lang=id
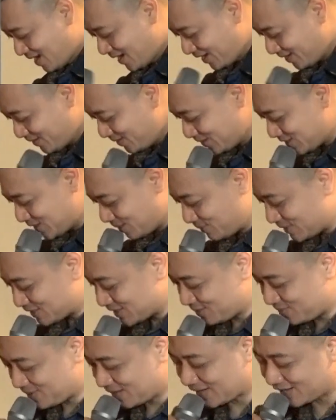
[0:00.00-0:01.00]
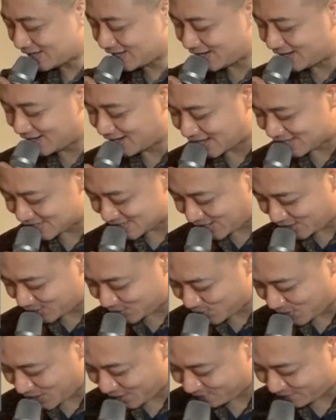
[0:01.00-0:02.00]
Ayo sama-sama katakan dengan saya,
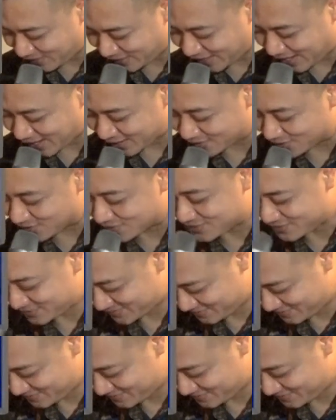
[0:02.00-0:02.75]
Tuhan melihat loh.